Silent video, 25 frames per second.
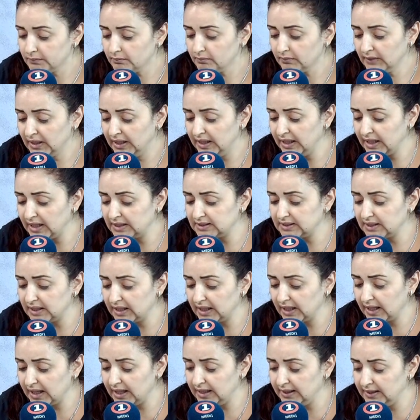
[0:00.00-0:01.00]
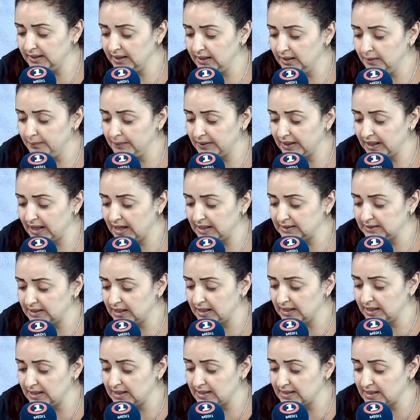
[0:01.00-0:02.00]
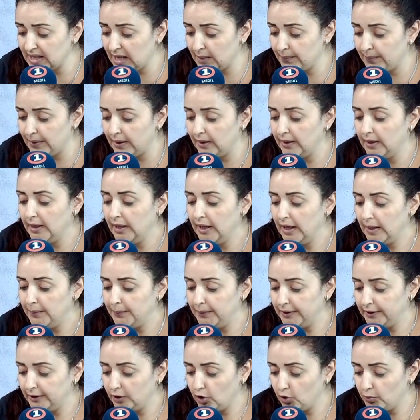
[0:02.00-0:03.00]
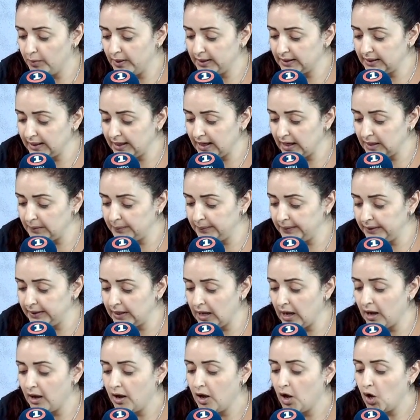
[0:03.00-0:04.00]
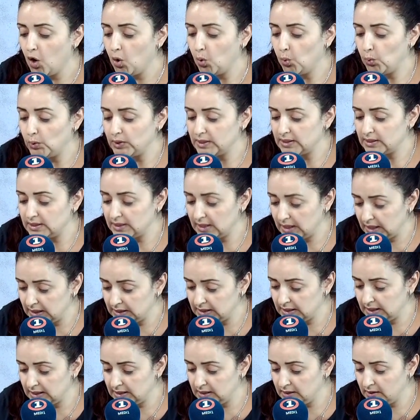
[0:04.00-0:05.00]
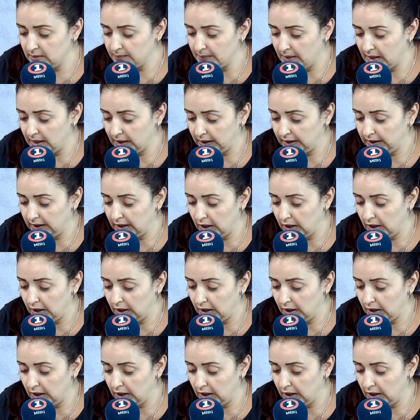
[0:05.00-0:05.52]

يقدر يقلل من خطر الإصابة بالنوبات القلبية والسكتة الدماغية